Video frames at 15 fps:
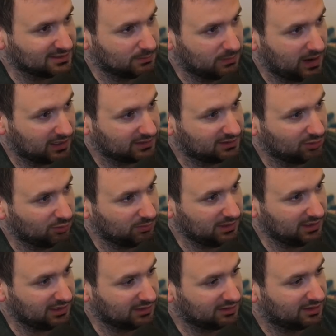Markt
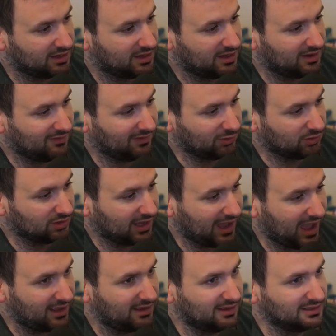dominieren, wenn du da
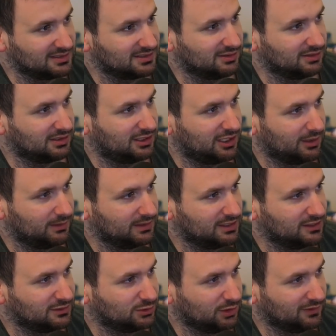reingehst. Und ich glaube,
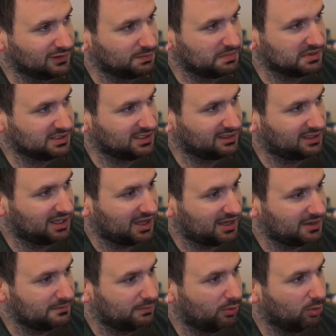so etwas passiert
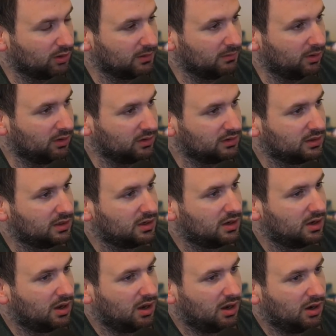gerade in Pokémon.
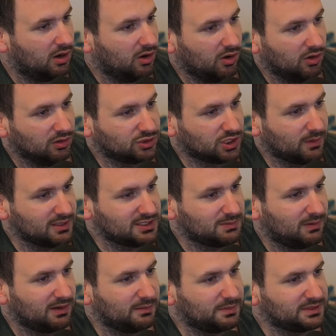Und schauen wir jetzt
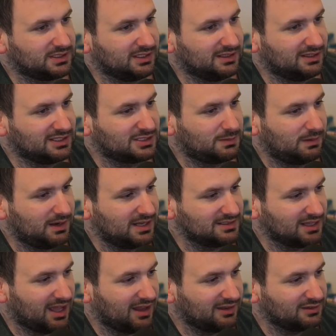mal ein bisschen die Displays
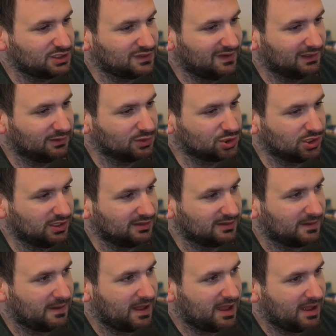an in Schwert und Schild.
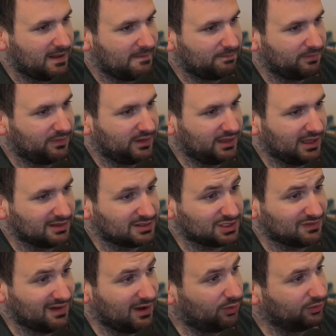Ja,
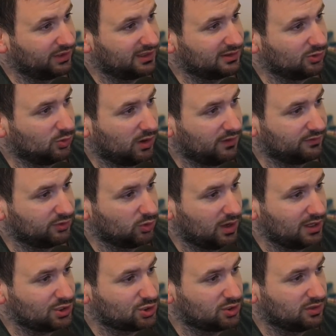200 nur auf
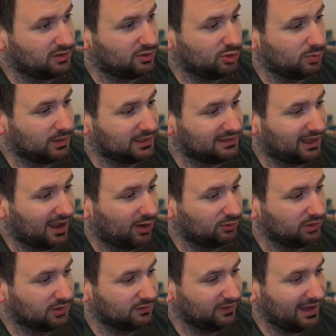Deutsch, über
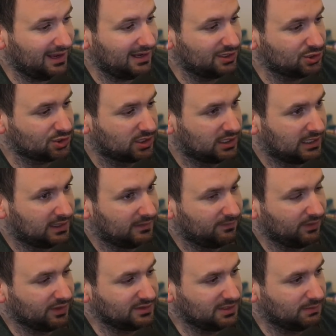300 auf Englisch
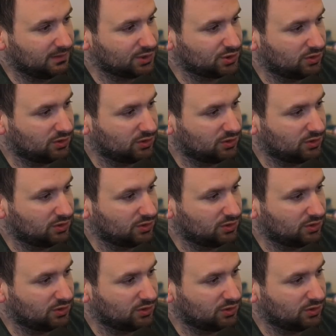da sieht man schon,